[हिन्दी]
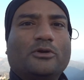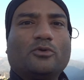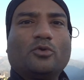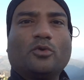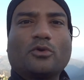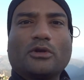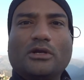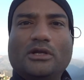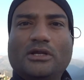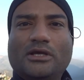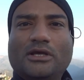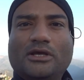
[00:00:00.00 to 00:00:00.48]
में
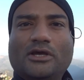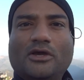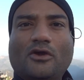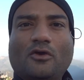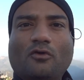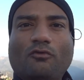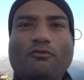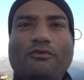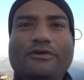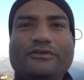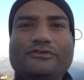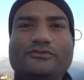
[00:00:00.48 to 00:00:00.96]
टोटल
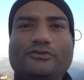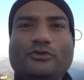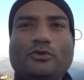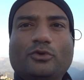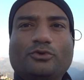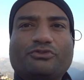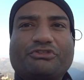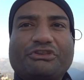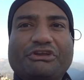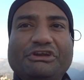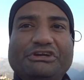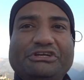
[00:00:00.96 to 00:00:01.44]

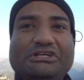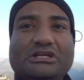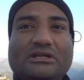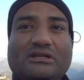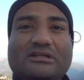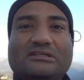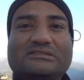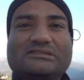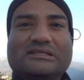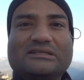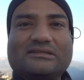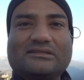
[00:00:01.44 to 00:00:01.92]
103
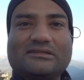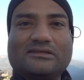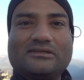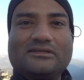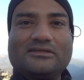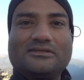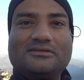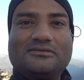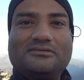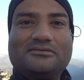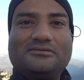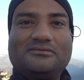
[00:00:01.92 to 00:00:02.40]
टनल्स आती
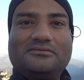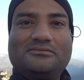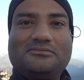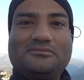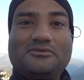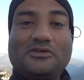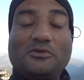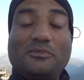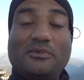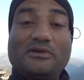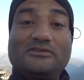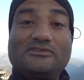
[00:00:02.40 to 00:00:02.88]

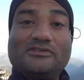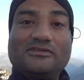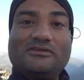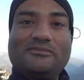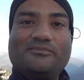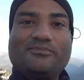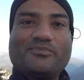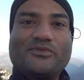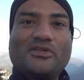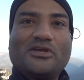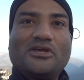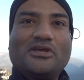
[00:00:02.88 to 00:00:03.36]
हैं अमेजिंग
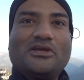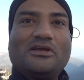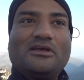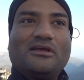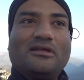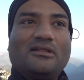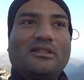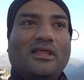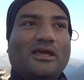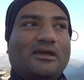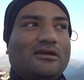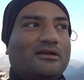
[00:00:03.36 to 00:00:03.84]

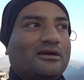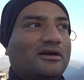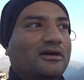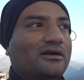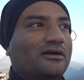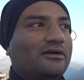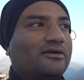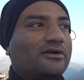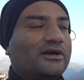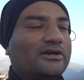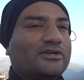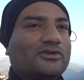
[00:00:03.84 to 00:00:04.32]
लाइक
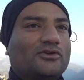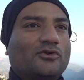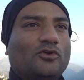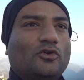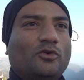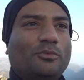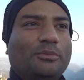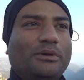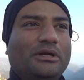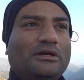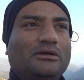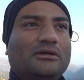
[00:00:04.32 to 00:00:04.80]
100
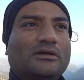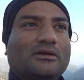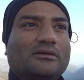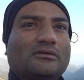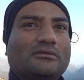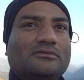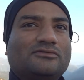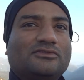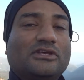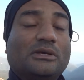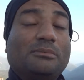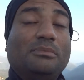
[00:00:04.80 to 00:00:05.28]
किलोमीटर
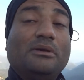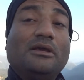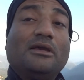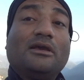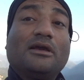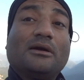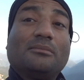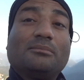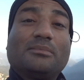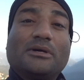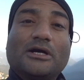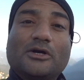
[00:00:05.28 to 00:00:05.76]
से भी
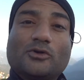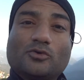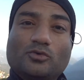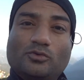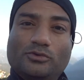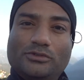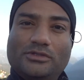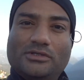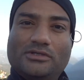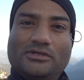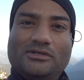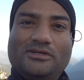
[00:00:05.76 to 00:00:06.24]
कम का
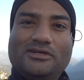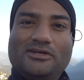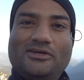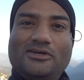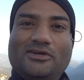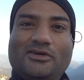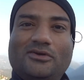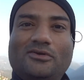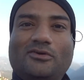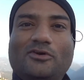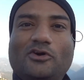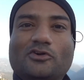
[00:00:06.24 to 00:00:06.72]
रूट
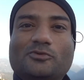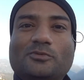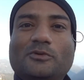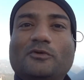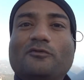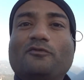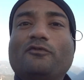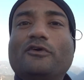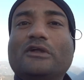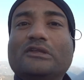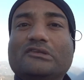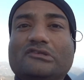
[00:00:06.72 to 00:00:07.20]
और उसमें
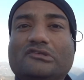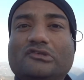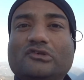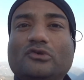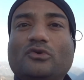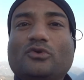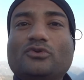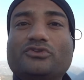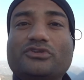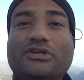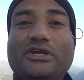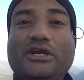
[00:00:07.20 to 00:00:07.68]

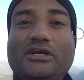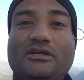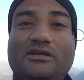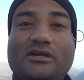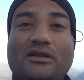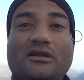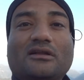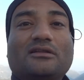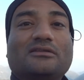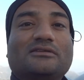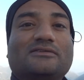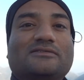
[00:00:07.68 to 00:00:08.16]
103
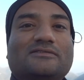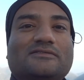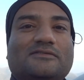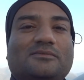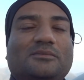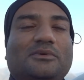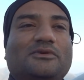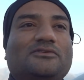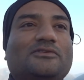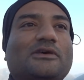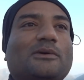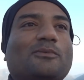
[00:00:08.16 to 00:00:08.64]
टनल्स
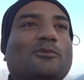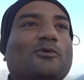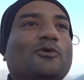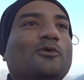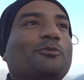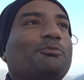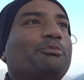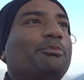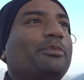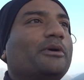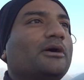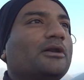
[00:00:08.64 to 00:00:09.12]
मीन्स
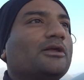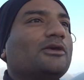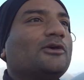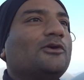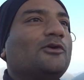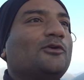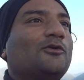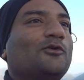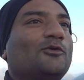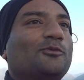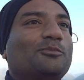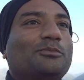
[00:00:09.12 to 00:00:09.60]
आपको पर
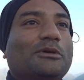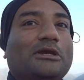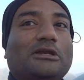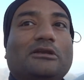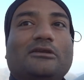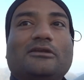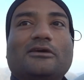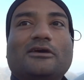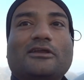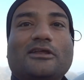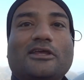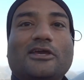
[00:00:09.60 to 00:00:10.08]

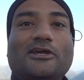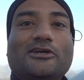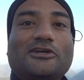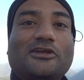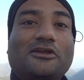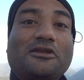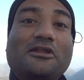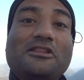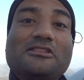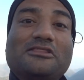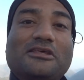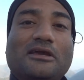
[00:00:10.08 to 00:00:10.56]
किलोमीटर एक
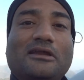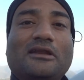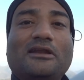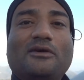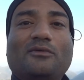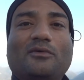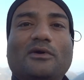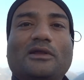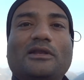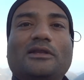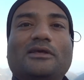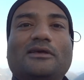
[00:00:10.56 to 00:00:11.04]
टनल दिखने
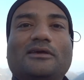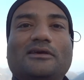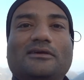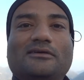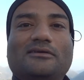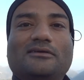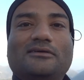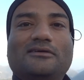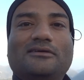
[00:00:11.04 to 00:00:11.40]
वाली है